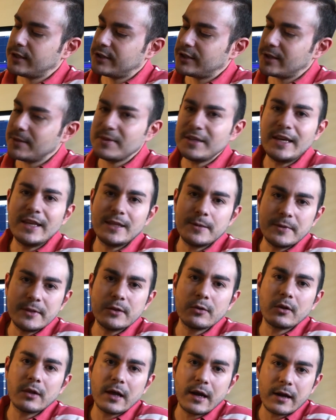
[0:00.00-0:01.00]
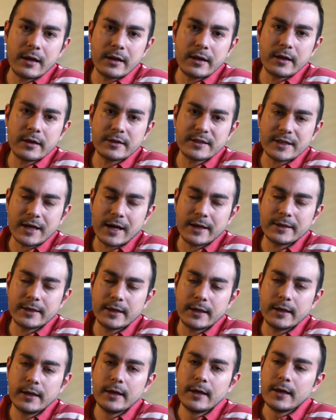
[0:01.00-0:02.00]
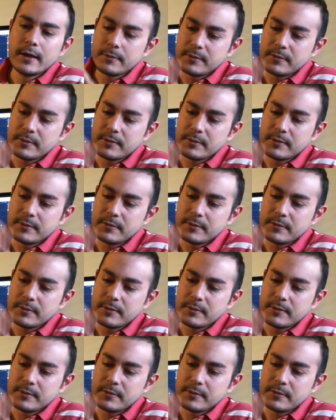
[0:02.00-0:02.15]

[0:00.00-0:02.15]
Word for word: işte bir 7000 dolarlara sahte